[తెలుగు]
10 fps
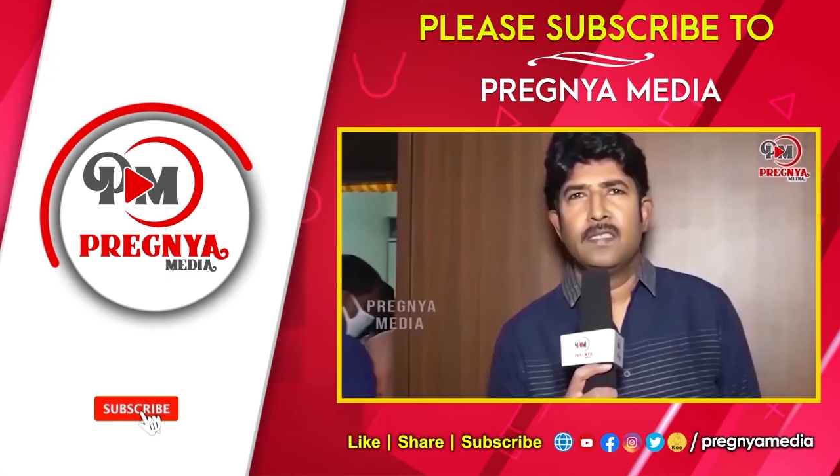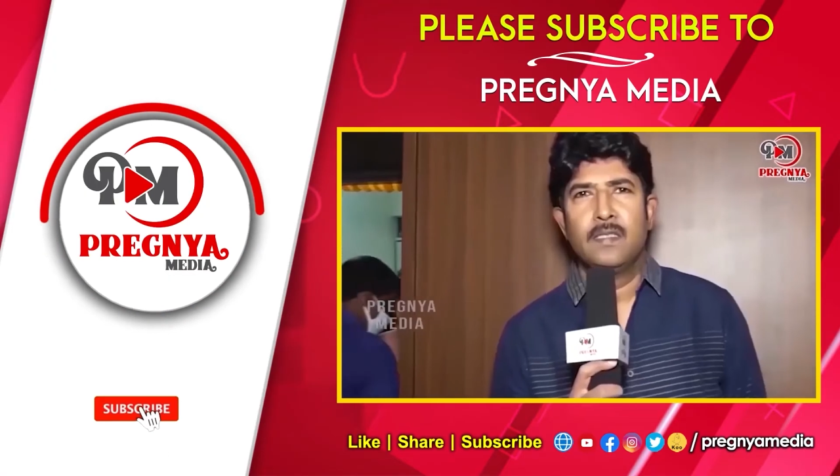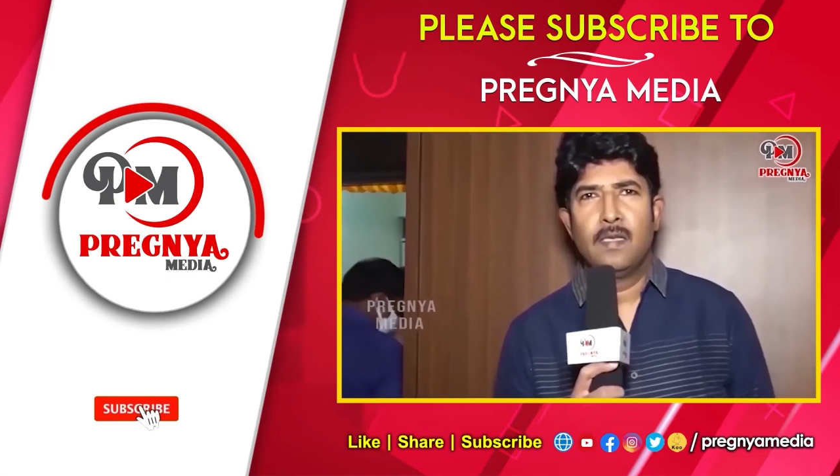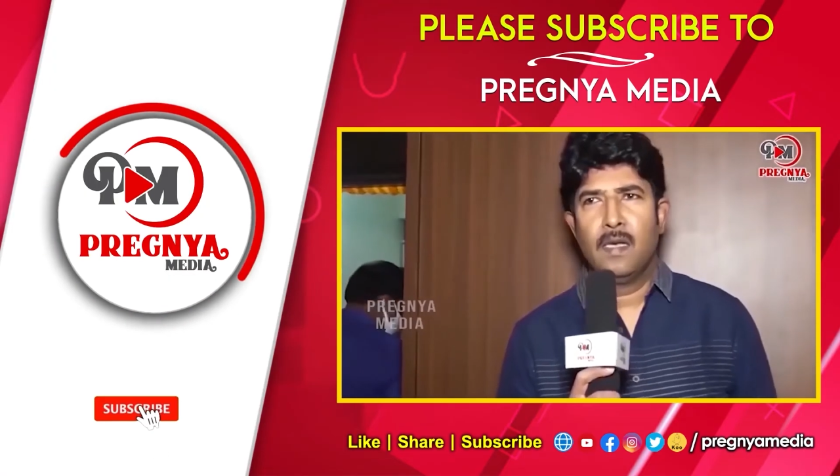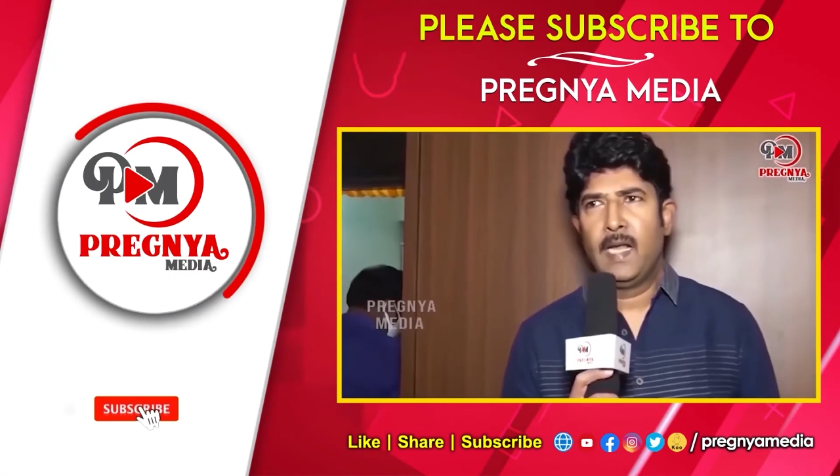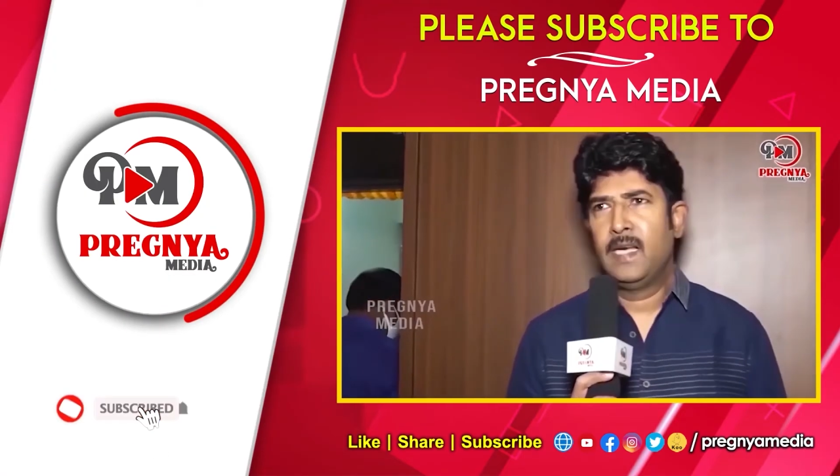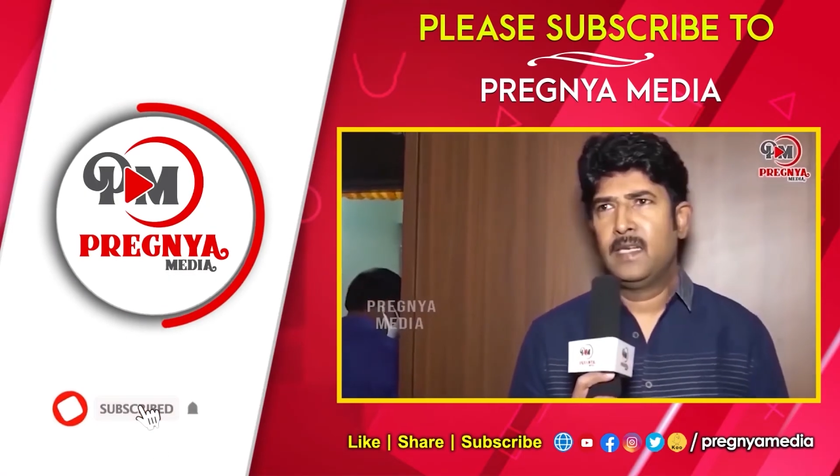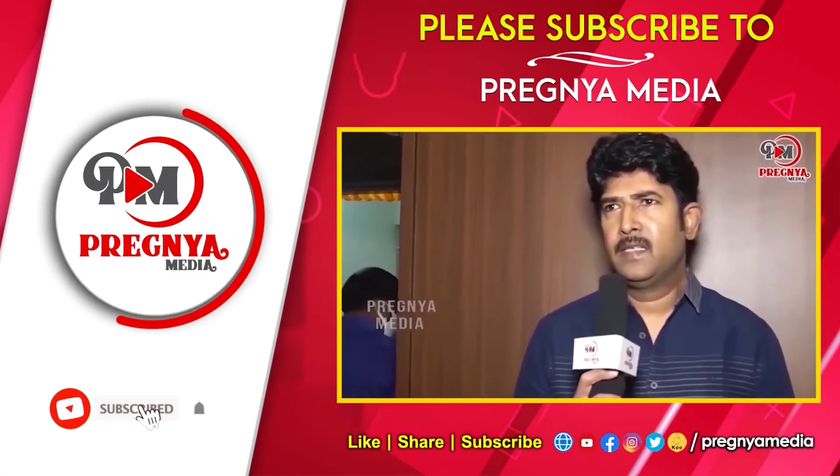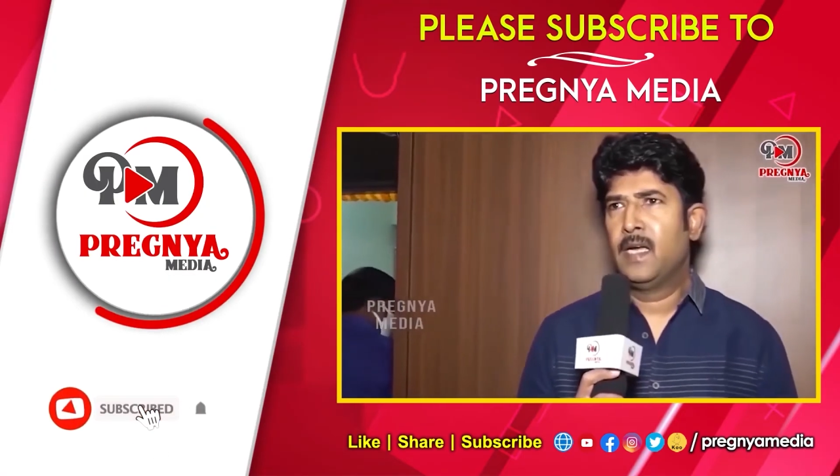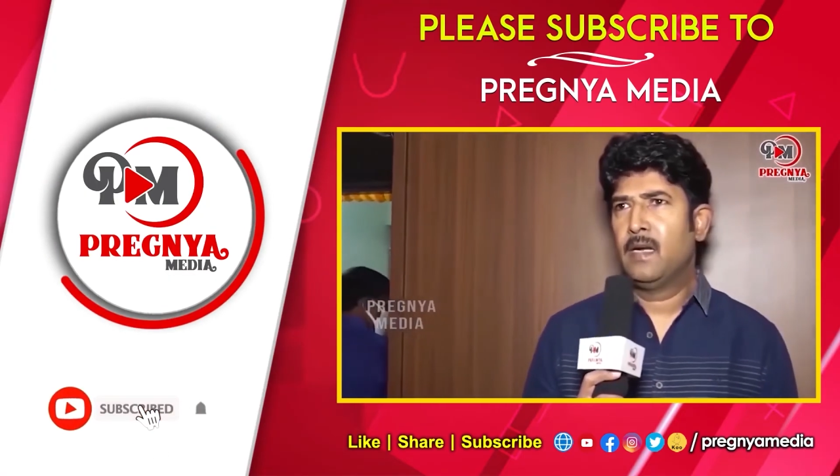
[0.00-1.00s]
ప్లీజ్
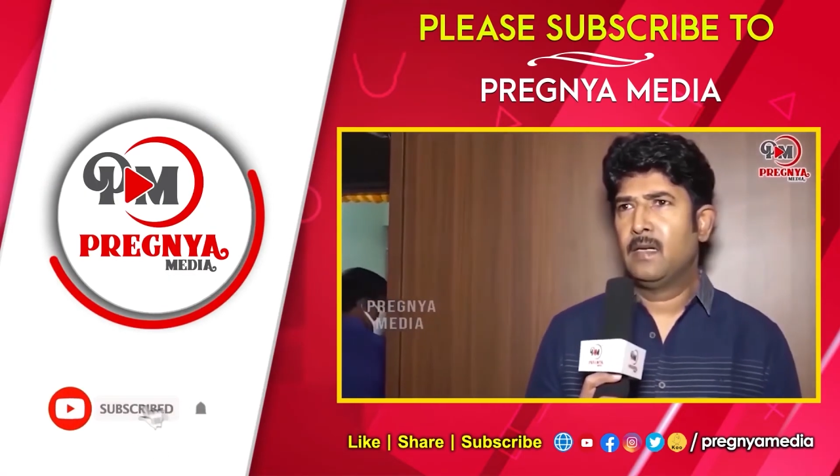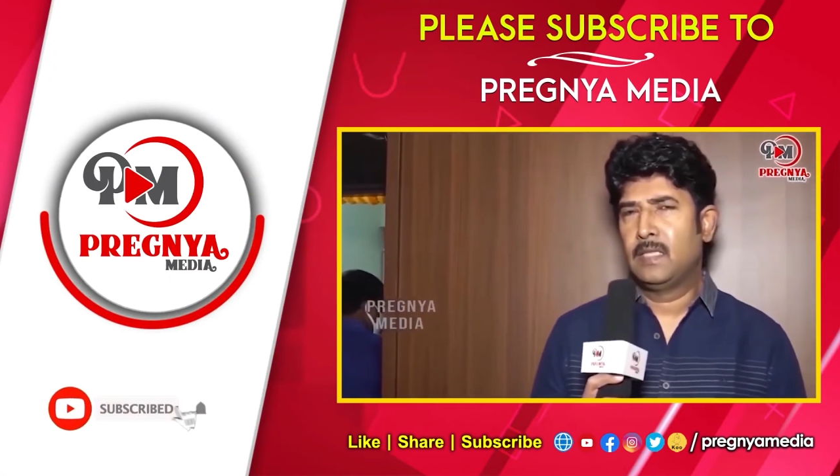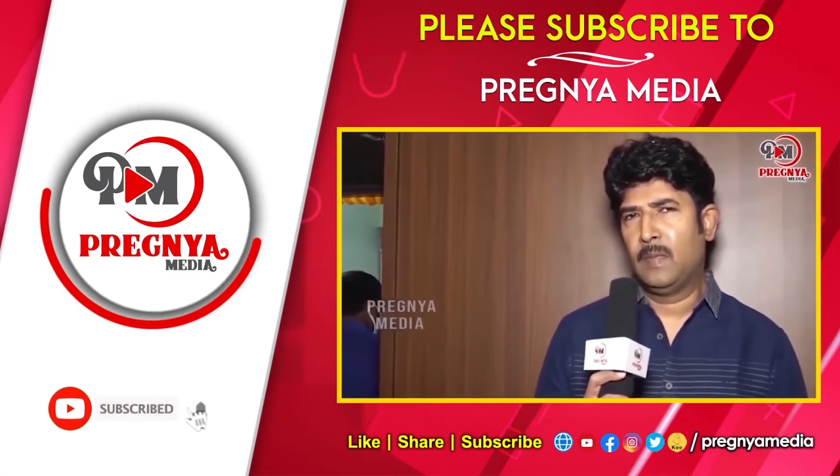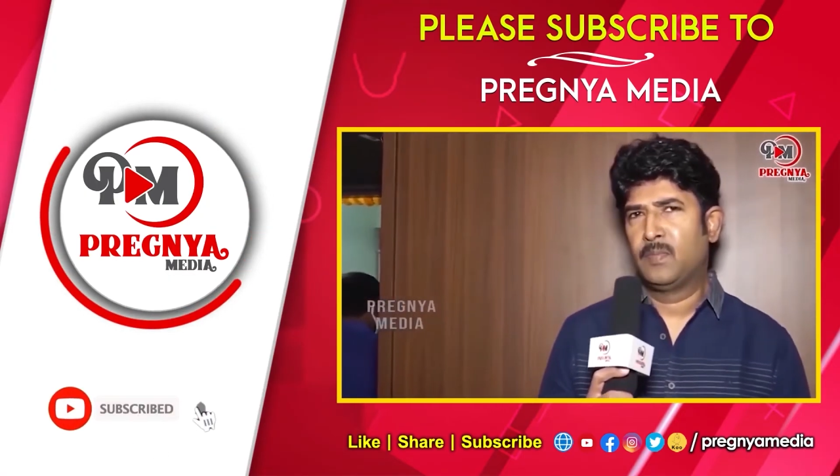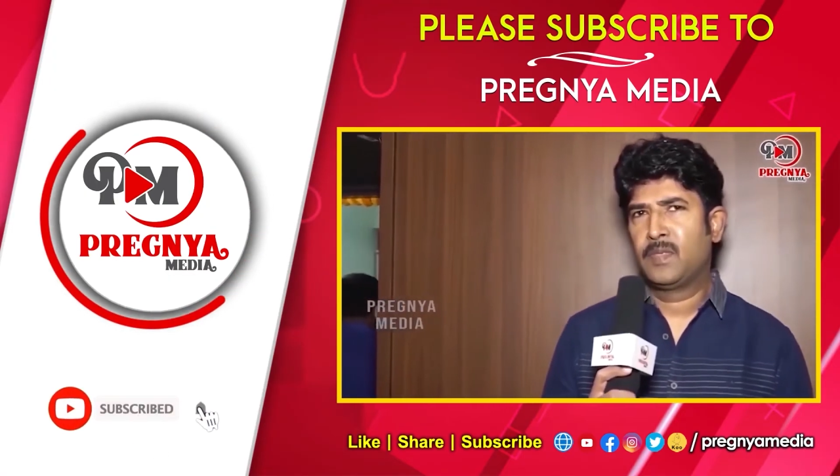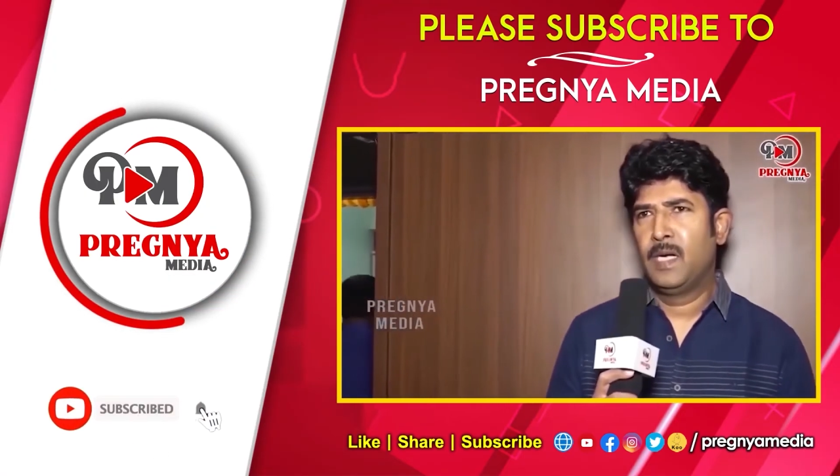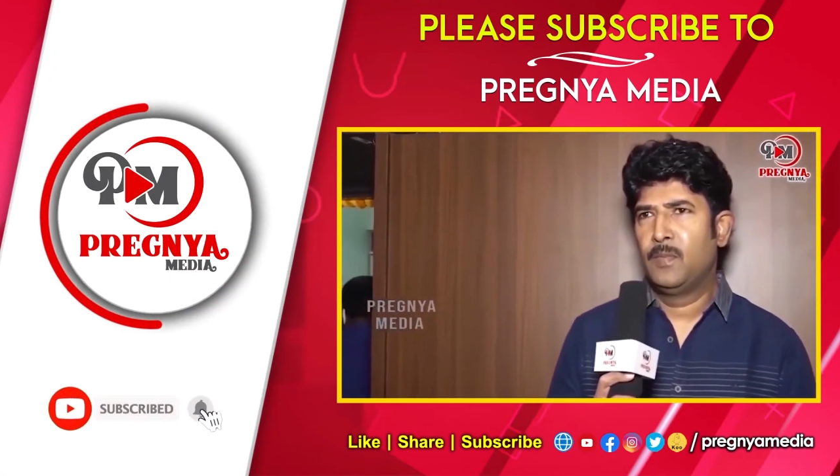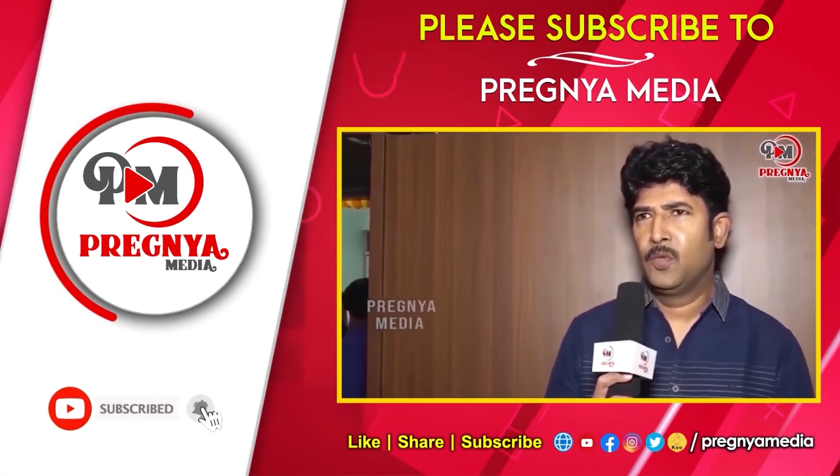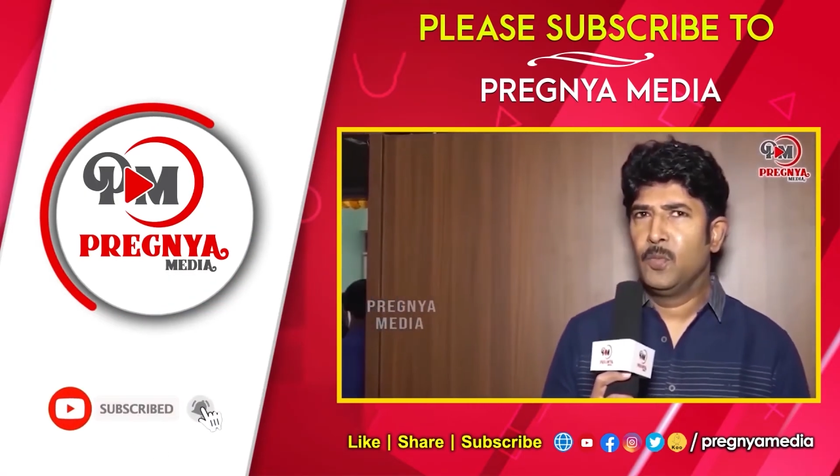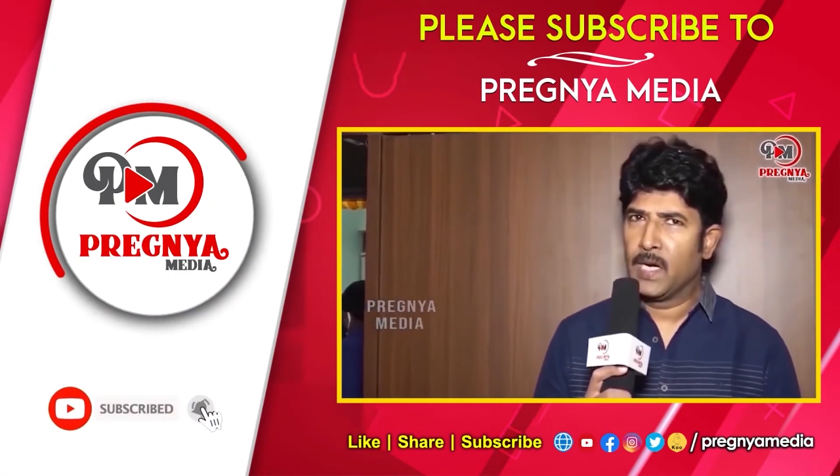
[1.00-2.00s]
లైక్ షేర్ సబ్స్క్రైబ్